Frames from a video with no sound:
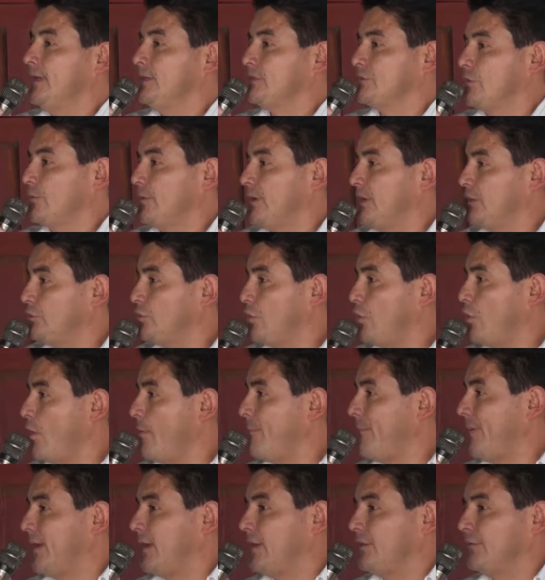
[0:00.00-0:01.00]
Sobre
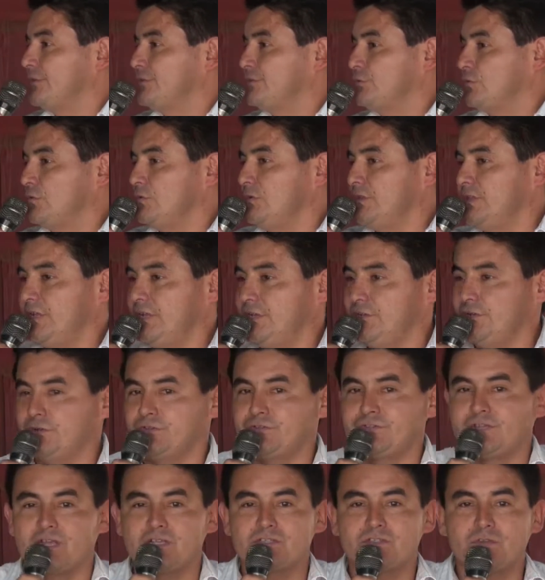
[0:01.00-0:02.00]
todo para nuestros
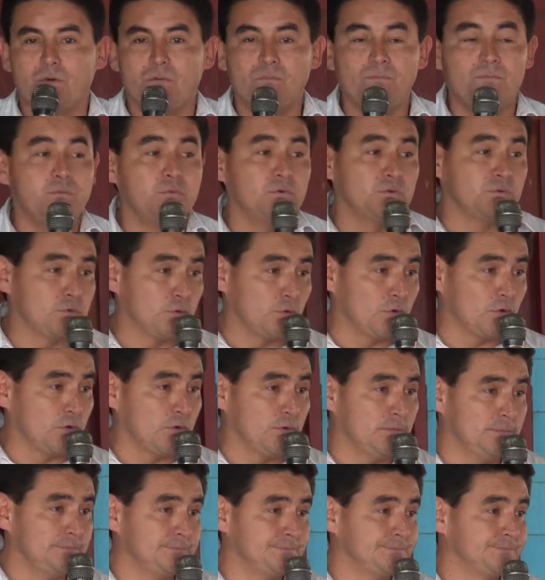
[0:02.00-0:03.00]
niños que son
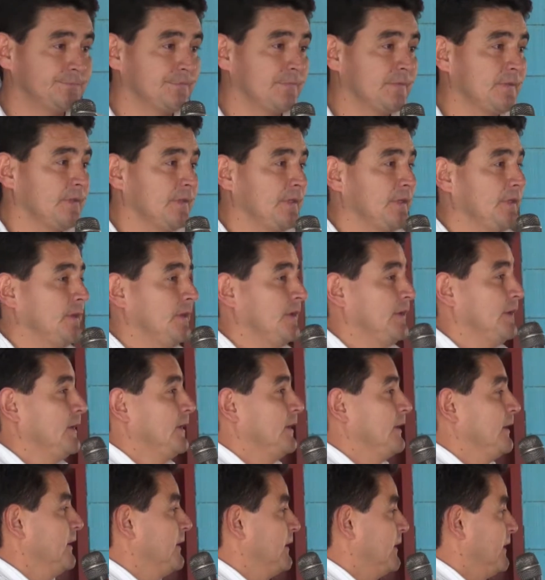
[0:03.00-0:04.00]
futuro
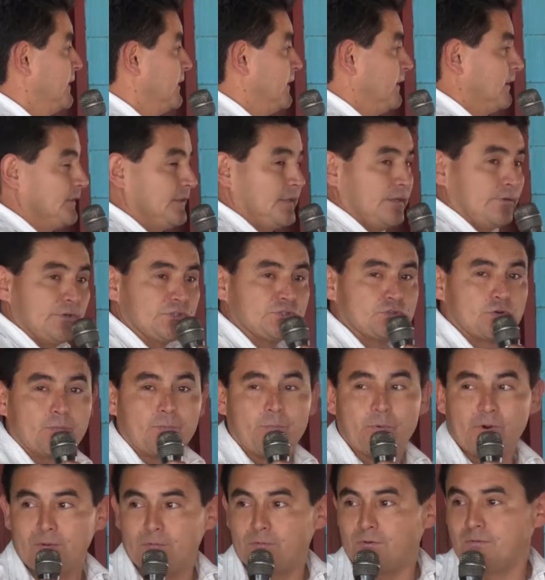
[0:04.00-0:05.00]
de
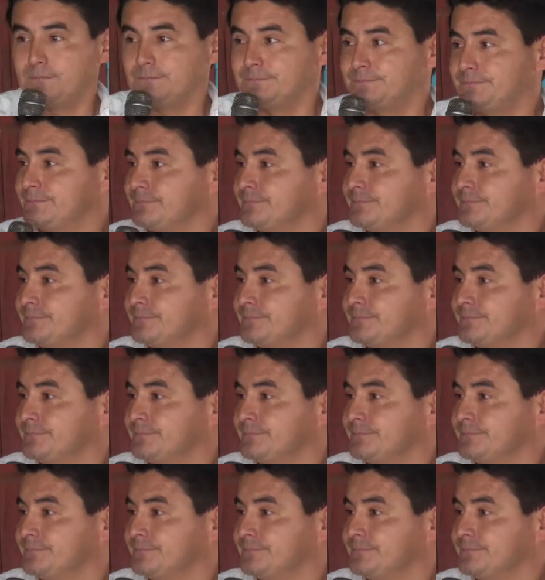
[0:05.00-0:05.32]
nuestro pueblo.